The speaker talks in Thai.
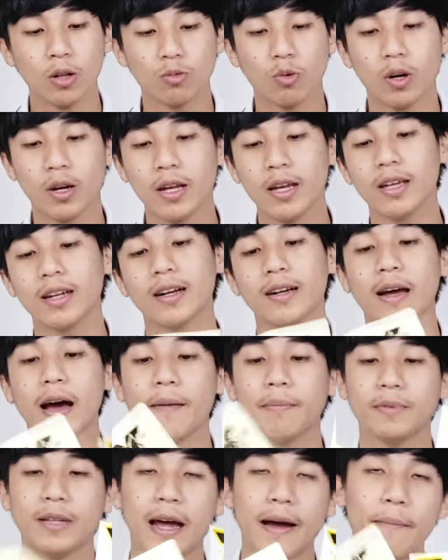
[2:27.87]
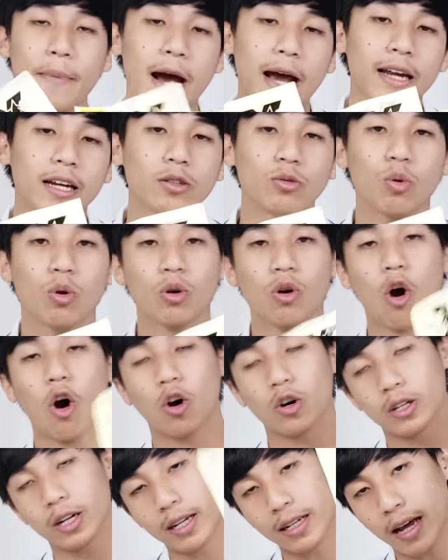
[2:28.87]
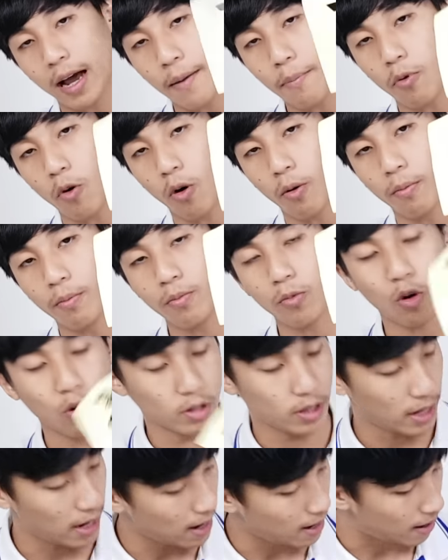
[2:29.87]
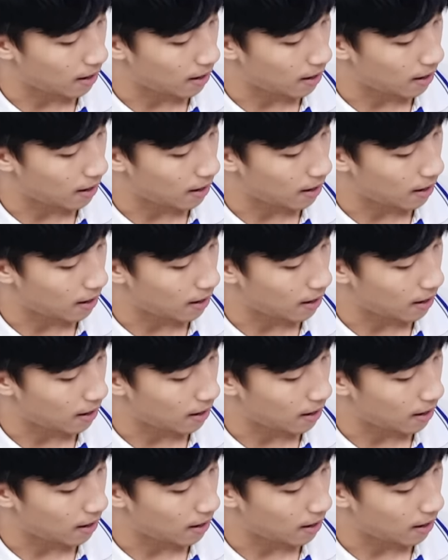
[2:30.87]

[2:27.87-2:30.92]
ตัวนี้นะครับแถมมาให้ในตัวกล่องนะครับผมโอเค